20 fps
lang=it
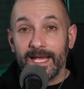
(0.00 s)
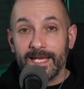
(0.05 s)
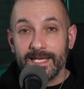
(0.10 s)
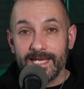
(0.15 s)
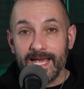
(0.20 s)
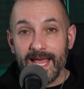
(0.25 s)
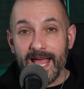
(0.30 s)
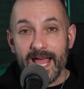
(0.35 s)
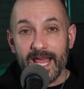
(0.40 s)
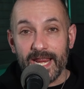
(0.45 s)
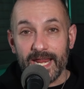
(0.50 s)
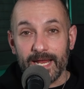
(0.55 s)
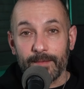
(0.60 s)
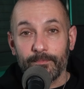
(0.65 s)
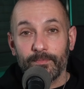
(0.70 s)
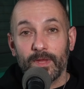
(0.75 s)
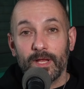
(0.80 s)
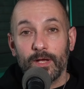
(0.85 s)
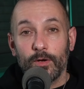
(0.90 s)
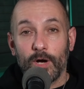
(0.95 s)
Ieri
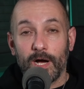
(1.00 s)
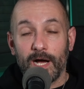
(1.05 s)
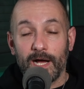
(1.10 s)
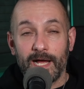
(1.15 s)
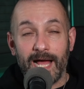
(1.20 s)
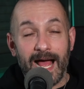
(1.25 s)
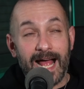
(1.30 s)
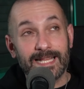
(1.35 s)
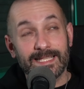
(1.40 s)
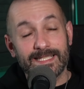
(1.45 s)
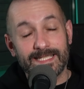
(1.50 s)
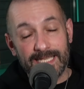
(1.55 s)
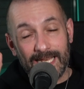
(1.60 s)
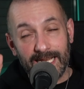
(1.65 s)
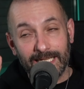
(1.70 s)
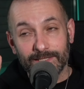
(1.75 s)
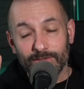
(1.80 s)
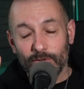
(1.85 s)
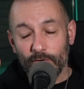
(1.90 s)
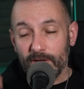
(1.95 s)
eh, anzi
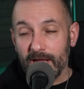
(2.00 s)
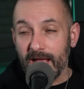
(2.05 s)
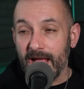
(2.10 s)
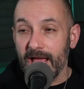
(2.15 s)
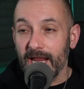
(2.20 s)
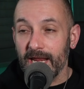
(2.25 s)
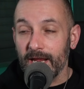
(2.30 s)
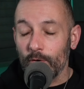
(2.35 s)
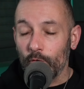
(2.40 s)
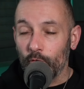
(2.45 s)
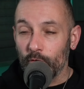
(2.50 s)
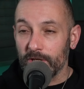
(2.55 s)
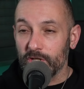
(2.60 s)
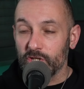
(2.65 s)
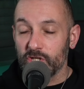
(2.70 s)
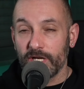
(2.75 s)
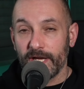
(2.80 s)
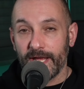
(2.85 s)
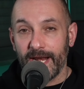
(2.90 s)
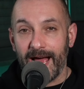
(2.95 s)
l'altro ieri una
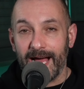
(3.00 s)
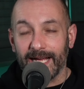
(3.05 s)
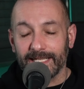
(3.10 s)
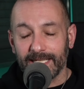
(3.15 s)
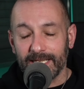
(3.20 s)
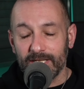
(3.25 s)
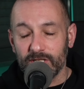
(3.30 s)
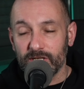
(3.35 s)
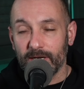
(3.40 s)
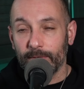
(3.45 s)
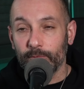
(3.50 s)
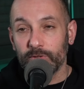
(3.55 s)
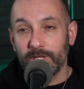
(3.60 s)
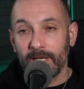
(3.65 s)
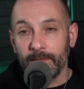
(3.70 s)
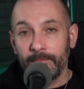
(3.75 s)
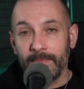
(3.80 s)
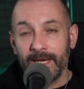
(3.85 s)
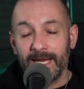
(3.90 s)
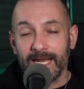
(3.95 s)
cerata diciamo
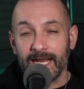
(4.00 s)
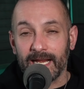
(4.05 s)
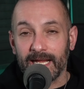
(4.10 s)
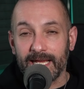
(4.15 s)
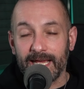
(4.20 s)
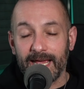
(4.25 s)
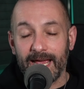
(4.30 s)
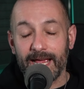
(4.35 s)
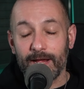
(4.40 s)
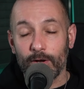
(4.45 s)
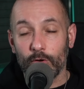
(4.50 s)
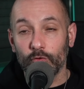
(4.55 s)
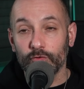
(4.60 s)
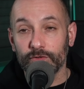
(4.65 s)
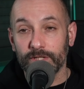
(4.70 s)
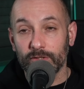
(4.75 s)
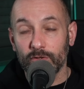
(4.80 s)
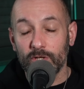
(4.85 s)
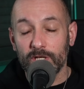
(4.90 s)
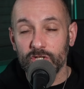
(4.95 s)
del Milan che ha
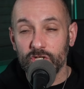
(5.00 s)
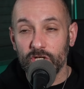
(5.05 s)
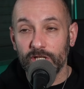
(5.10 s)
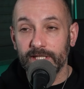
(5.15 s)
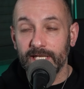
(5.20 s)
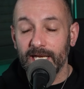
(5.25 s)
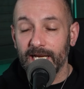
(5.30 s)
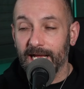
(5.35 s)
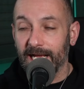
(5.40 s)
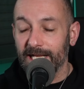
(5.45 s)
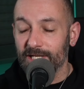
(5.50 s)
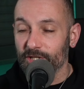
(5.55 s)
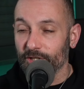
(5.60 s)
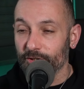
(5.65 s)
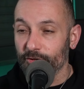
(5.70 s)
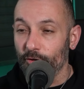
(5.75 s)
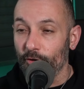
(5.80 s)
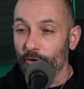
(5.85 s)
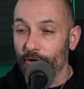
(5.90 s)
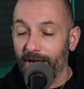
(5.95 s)
incontrato gli agenti del
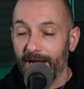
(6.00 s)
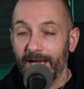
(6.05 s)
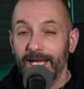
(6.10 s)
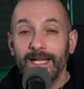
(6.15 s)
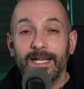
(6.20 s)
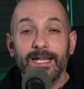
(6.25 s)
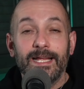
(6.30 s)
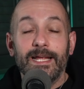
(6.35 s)
calciatore